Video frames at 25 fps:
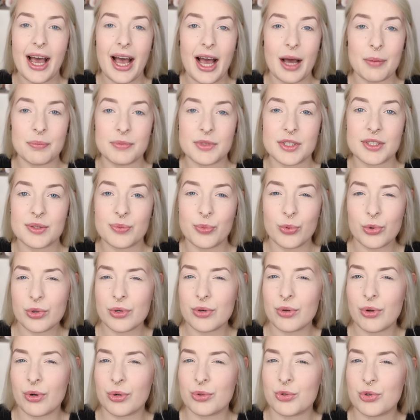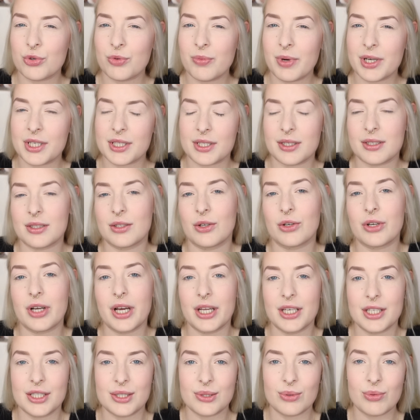Am 2. Oktober, das ist noch
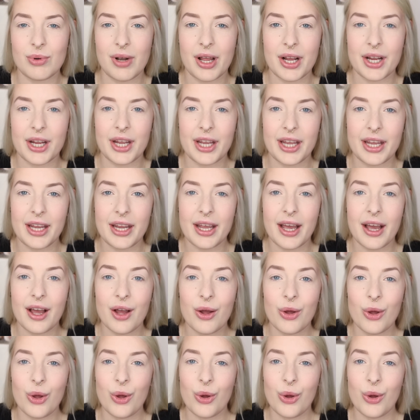gar nicht so lange her.